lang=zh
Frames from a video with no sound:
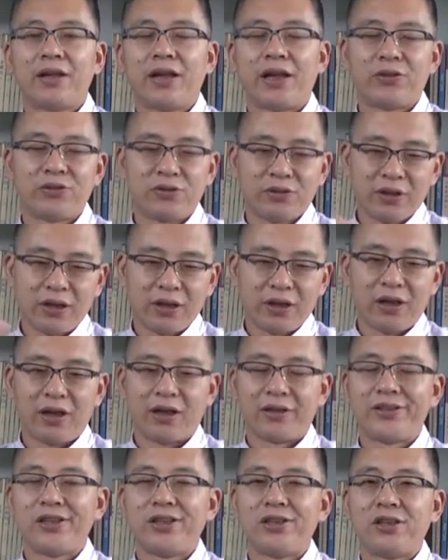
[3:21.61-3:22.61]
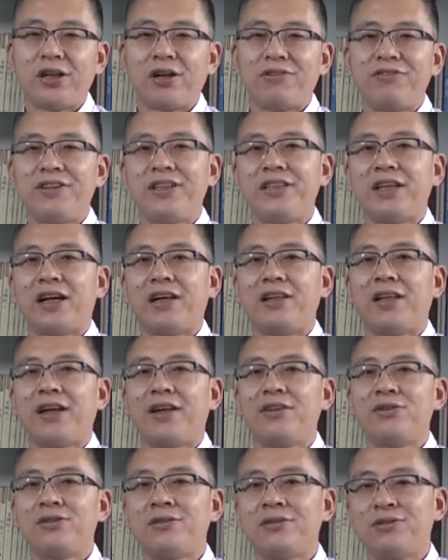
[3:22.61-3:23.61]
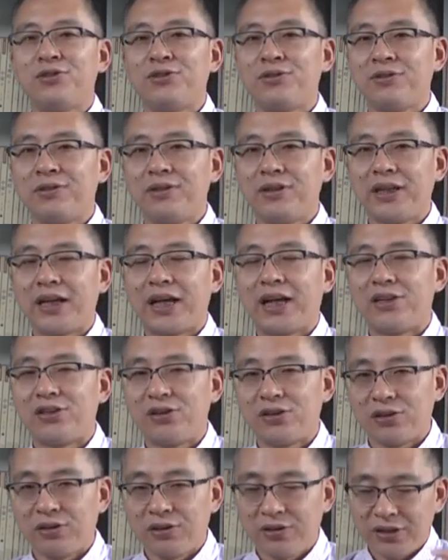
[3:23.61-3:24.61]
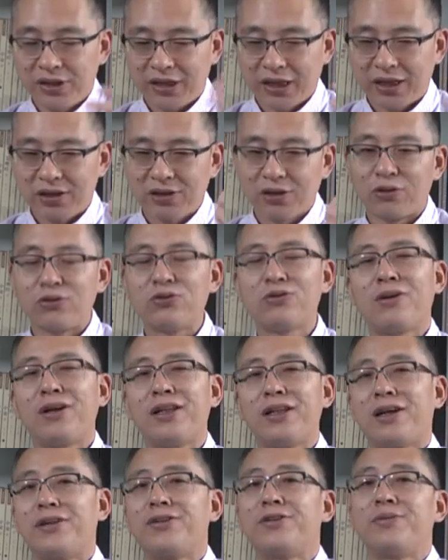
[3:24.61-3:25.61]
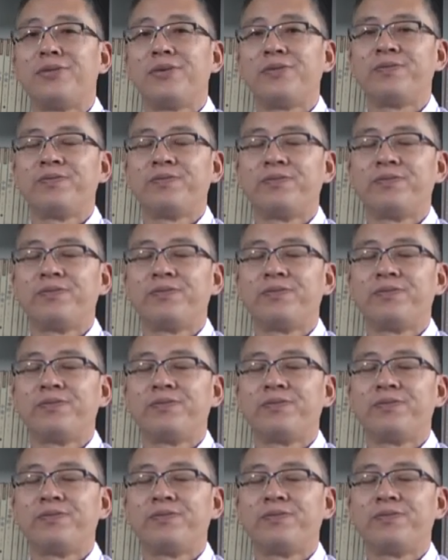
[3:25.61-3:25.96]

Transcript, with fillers: 啊啊，甚至要分享他一开始起来之后做了点什么。